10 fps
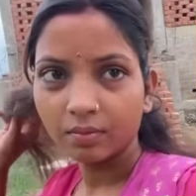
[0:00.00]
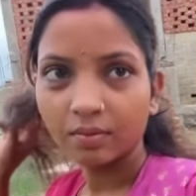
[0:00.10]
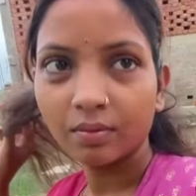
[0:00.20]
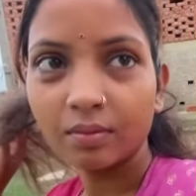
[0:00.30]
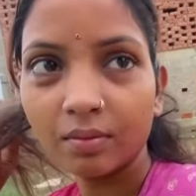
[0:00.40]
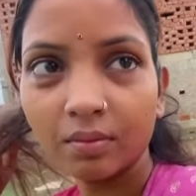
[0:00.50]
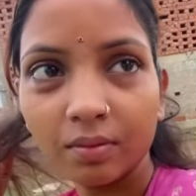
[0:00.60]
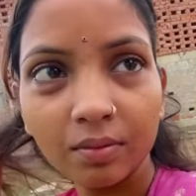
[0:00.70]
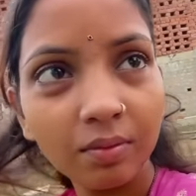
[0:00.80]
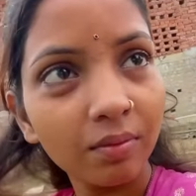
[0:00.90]
जहाँ पे काजल
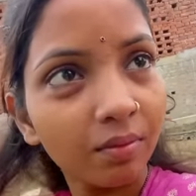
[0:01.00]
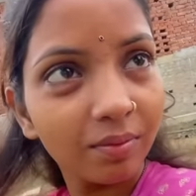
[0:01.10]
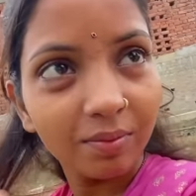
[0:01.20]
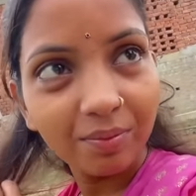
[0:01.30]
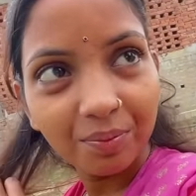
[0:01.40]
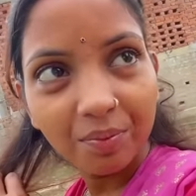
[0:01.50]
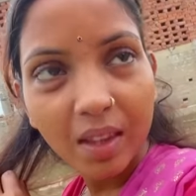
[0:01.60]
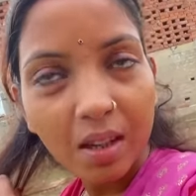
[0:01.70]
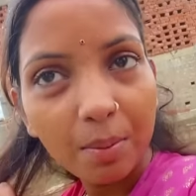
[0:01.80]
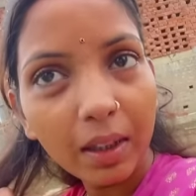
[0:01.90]
भी करते थे
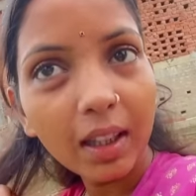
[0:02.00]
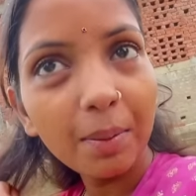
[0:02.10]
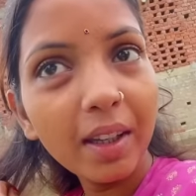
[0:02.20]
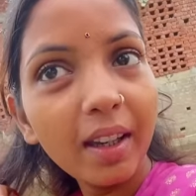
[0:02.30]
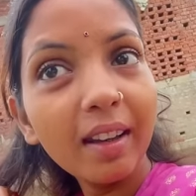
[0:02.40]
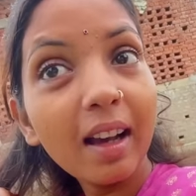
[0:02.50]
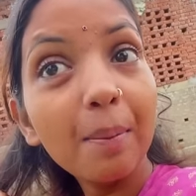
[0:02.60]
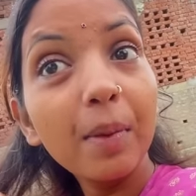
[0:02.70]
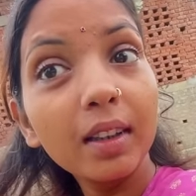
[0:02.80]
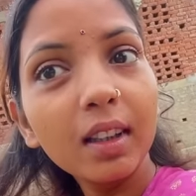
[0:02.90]
मतलब मेरे साथ
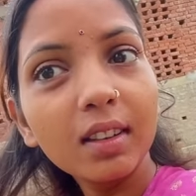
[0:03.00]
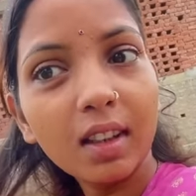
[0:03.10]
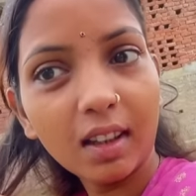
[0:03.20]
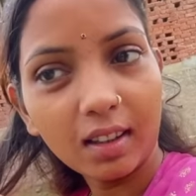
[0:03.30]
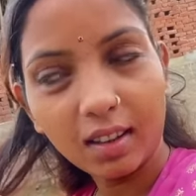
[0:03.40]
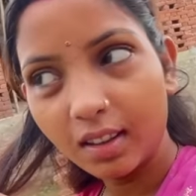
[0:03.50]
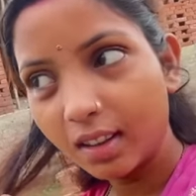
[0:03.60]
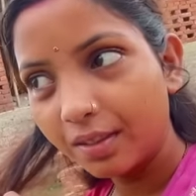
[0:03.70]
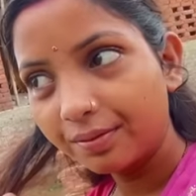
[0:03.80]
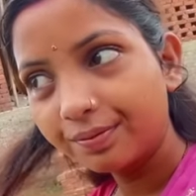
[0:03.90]
हेल्प कराते थे
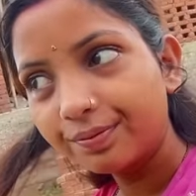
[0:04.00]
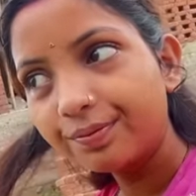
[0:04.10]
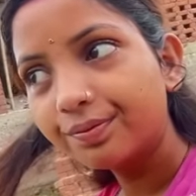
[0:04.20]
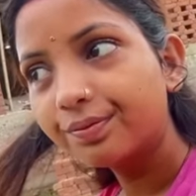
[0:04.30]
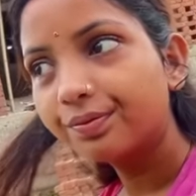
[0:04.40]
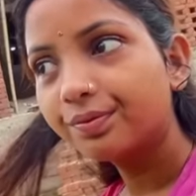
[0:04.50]
मदद कराते थे